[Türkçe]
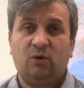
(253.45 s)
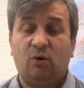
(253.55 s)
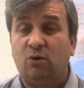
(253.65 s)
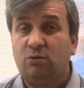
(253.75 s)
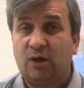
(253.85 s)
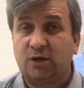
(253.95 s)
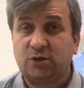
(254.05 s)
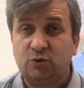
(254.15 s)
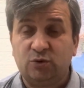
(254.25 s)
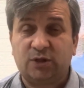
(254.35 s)

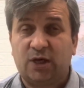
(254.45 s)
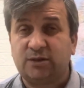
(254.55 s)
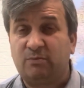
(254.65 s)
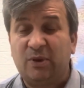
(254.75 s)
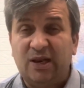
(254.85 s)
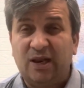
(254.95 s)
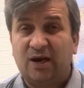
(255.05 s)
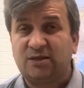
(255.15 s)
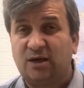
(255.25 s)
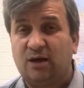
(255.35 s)
Onlarca, yüzlerce,
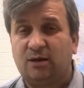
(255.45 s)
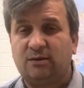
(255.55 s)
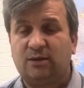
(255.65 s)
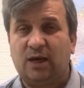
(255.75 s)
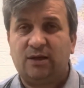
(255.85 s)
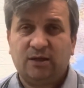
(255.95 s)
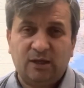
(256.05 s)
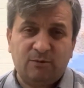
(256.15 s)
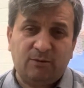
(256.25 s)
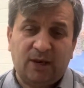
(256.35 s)
binlerce yani
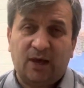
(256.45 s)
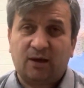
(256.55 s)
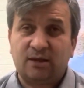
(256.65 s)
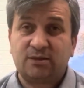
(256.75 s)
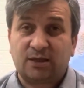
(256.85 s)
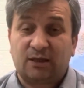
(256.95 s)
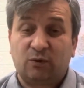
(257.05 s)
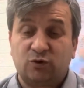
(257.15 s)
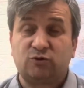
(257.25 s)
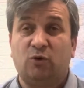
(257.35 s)
20 bine yakın insanla
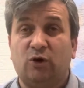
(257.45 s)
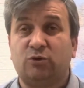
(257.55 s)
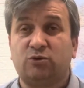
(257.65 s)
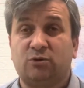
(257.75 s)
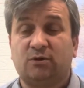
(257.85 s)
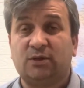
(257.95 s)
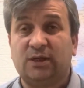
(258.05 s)
görüştüm öyle düşünün.